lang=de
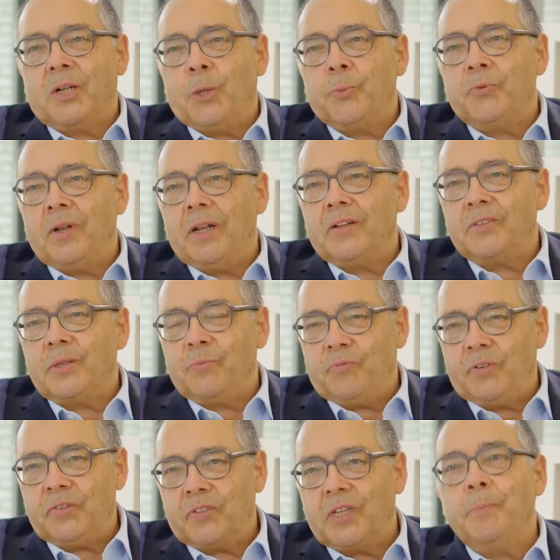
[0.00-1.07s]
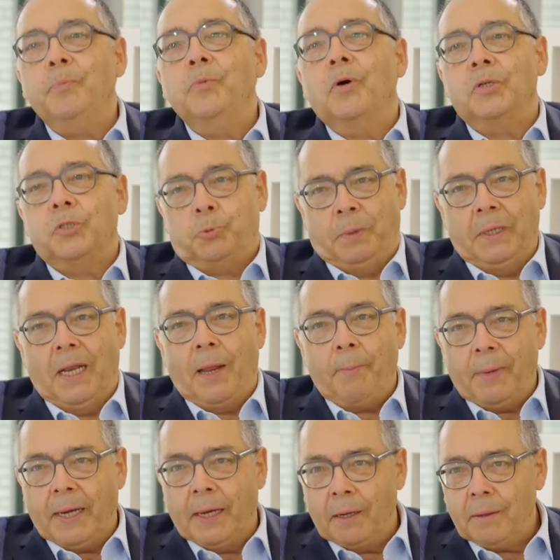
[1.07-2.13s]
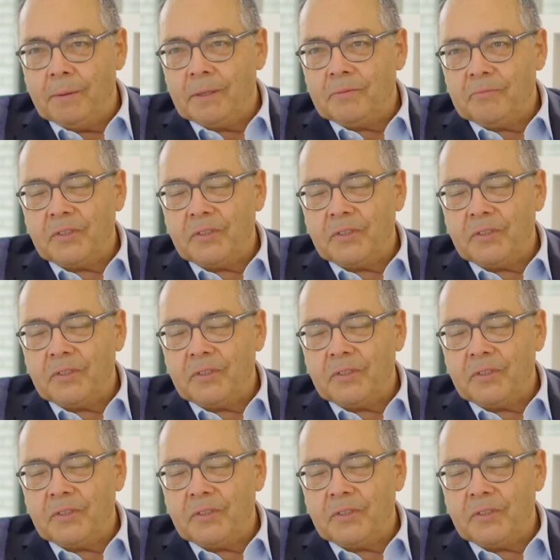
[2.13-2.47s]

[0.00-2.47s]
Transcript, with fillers: glaube ich, so langsam fest, gibt noch einen Spieler mehr.